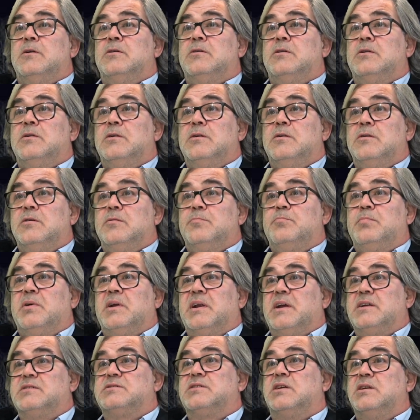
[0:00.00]
eh,
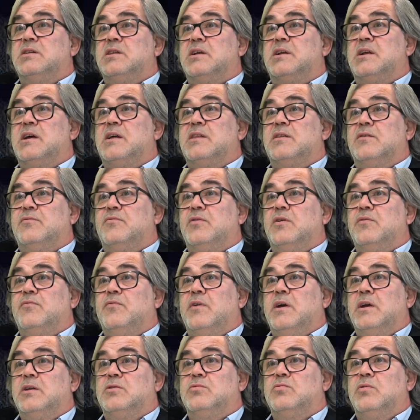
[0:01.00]
parece que ainda nada foi
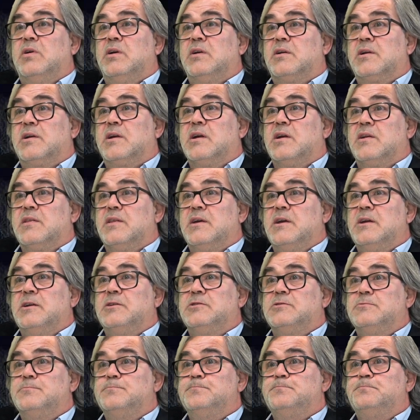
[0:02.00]
feito em
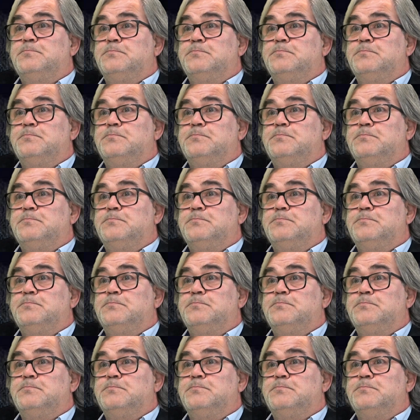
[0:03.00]
Recardães